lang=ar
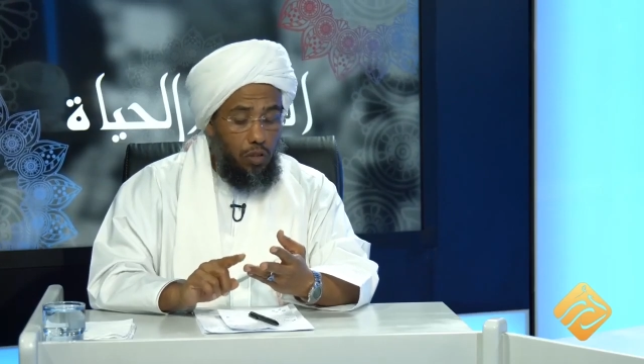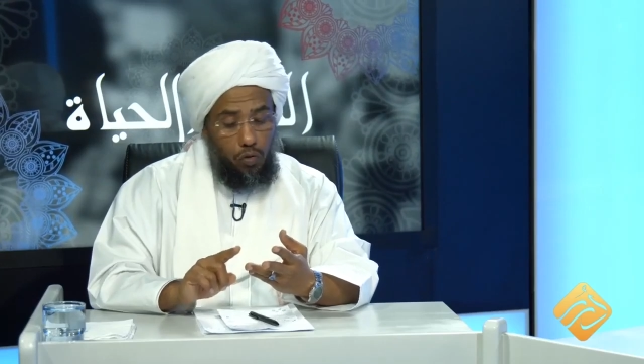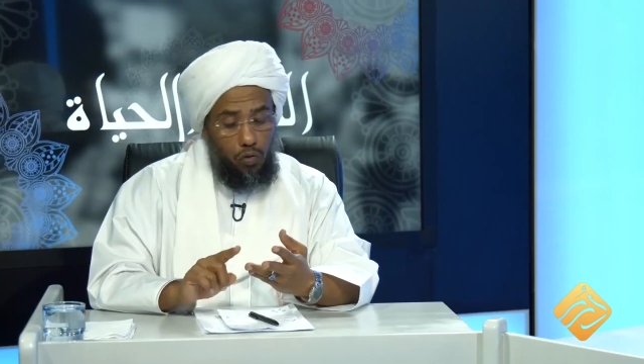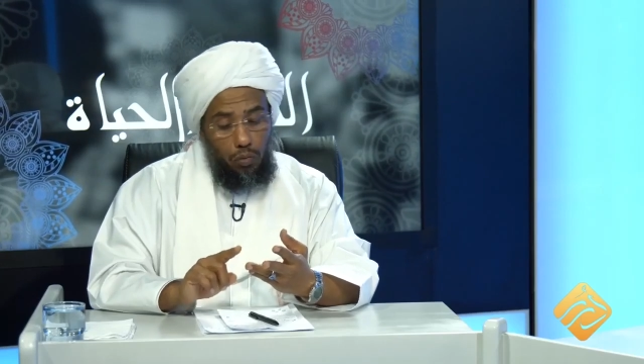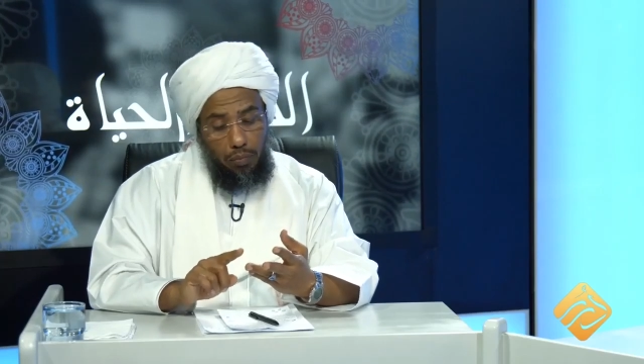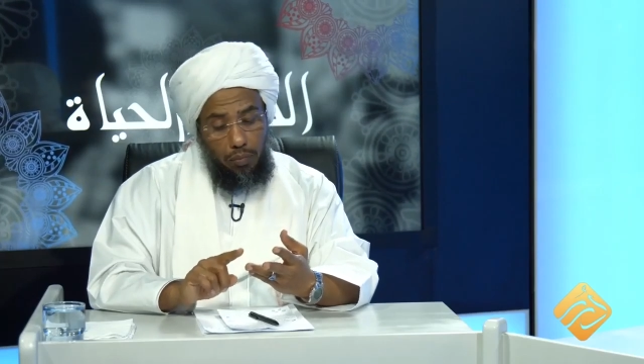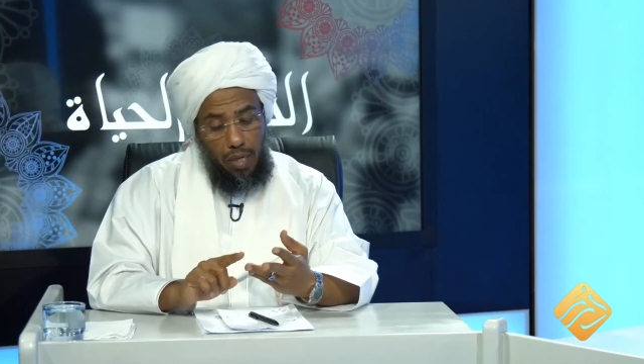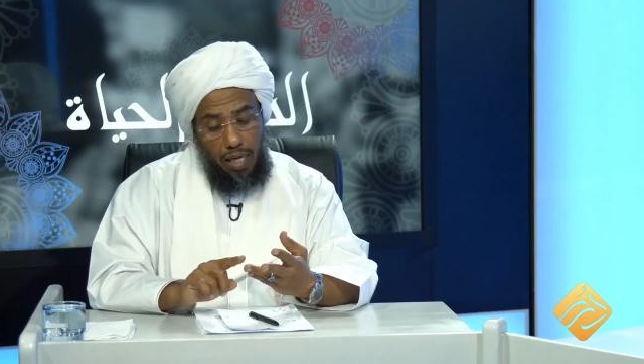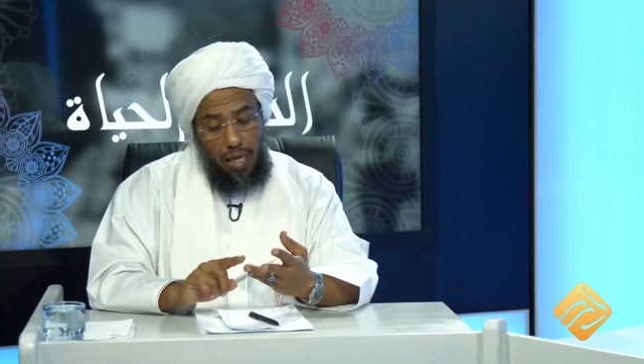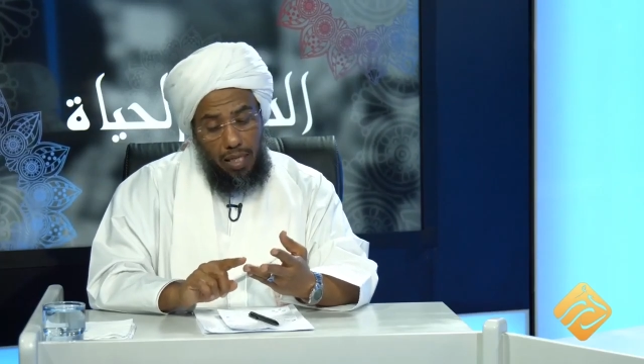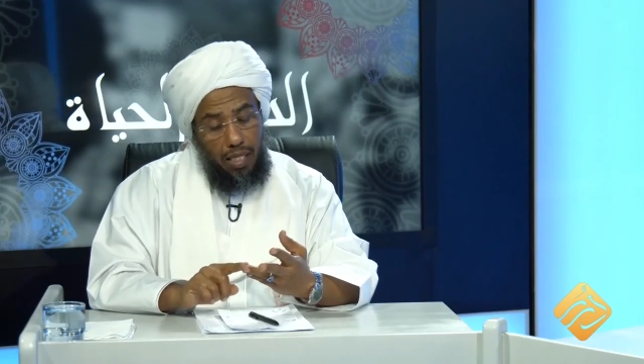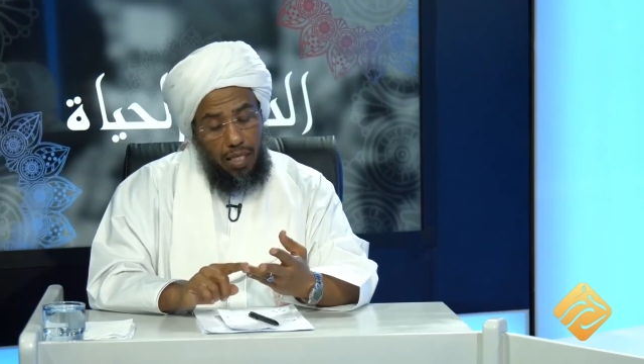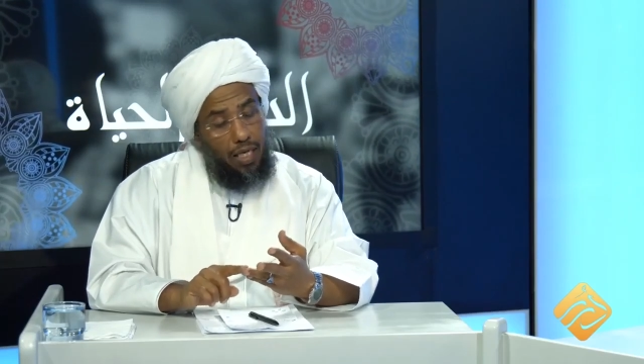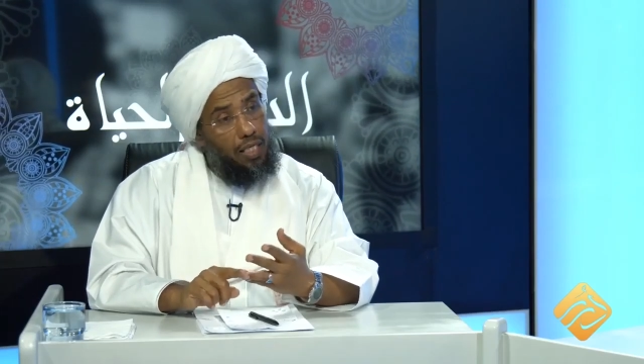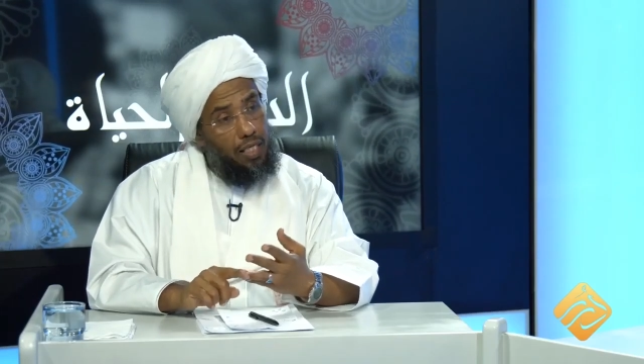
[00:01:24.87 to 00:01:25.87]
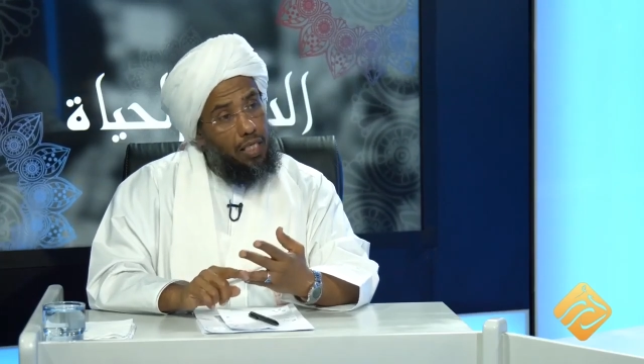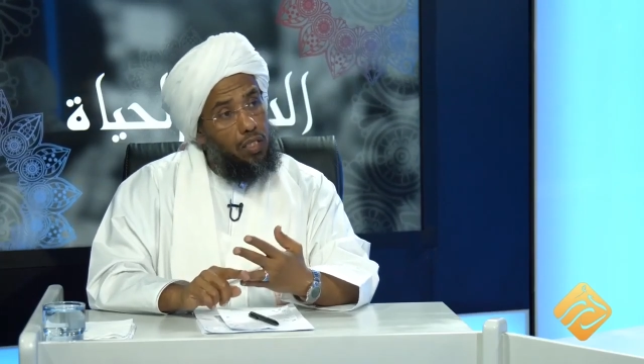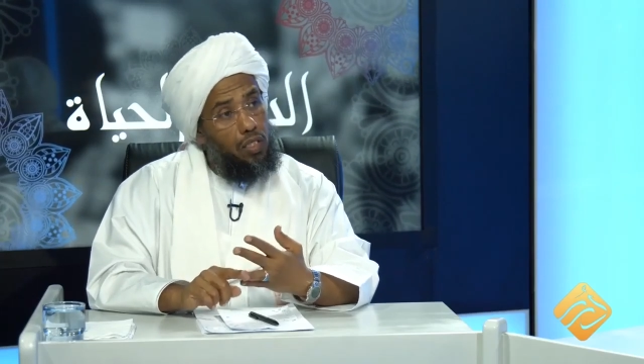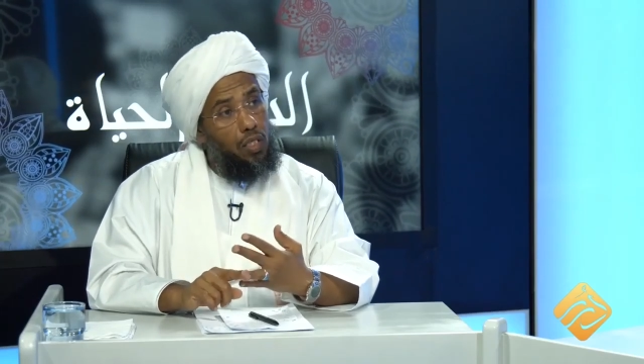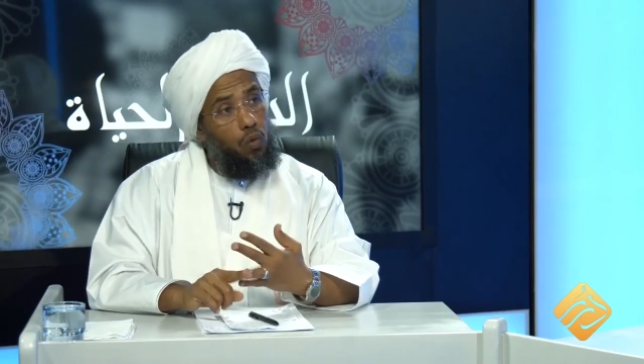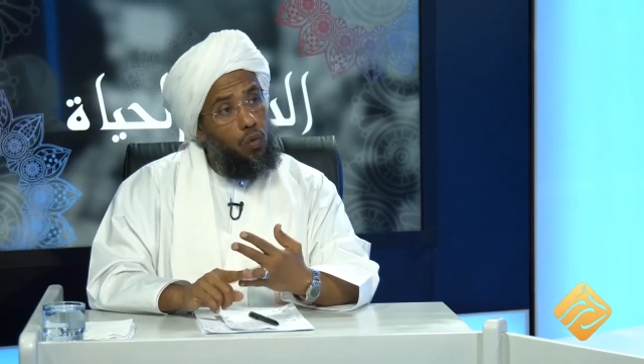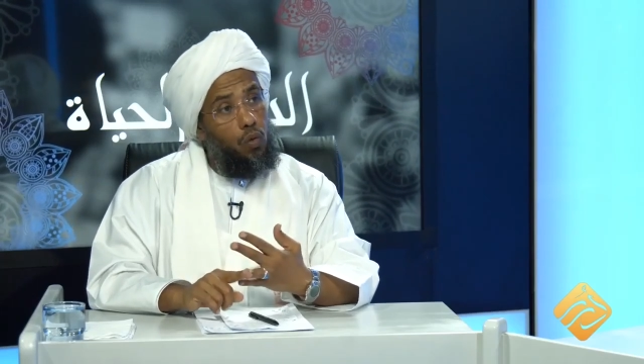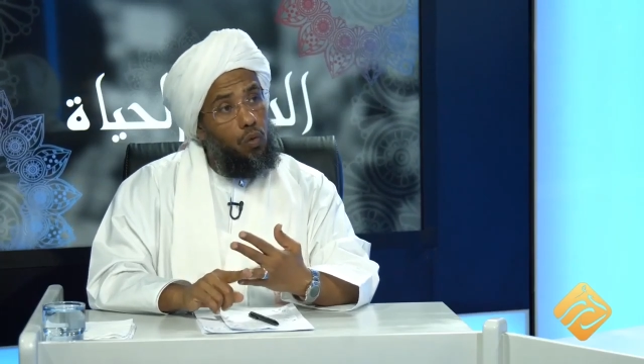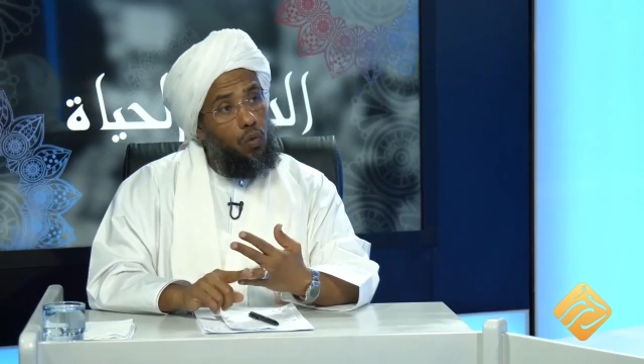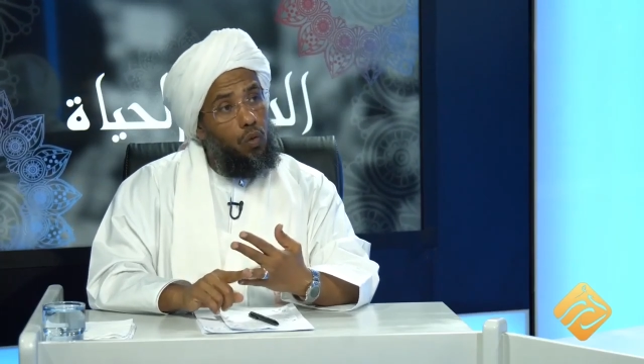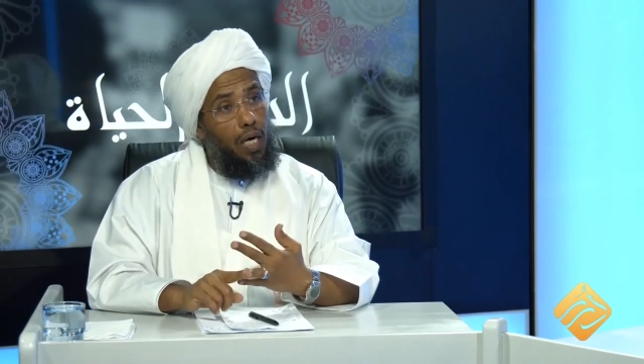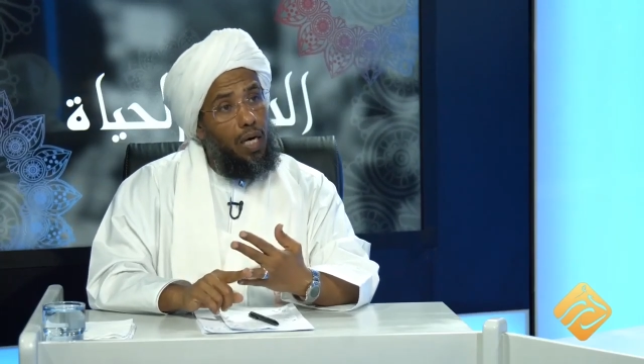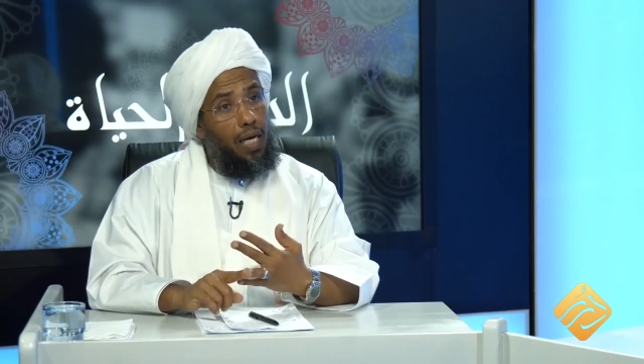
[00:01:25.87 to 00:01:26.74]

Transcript: ثم ثانيا دور